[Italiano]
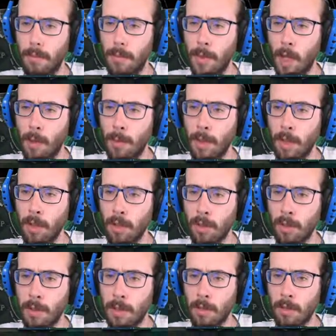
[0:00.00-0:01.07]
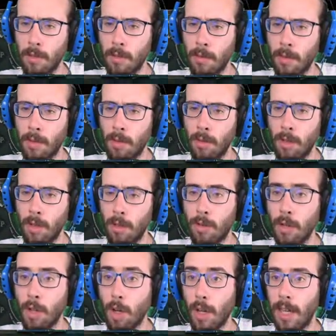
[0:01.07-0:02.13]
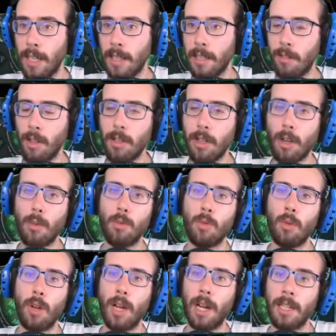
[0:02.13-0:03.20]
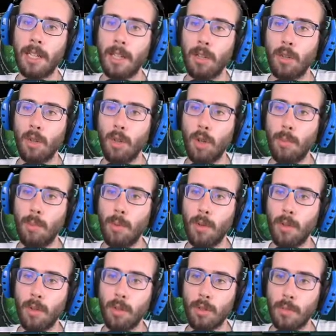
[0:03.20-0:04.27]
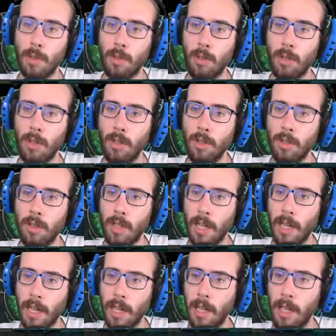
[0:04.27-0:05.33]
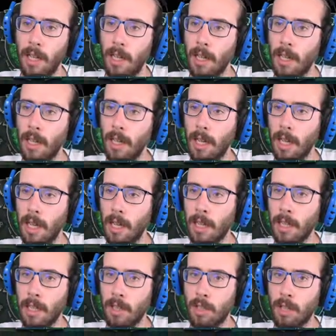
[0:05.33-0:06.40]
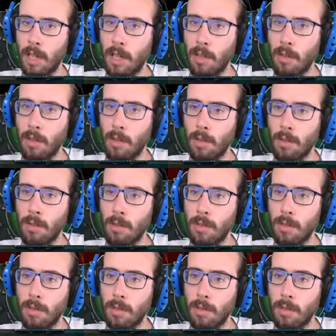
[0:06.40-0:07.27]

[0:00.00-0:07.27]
No, non mi ricordo cosa vi sto dicendo. Sì, no, che l'altra volta comunque anche dopo che ho smesso di registrare è crashato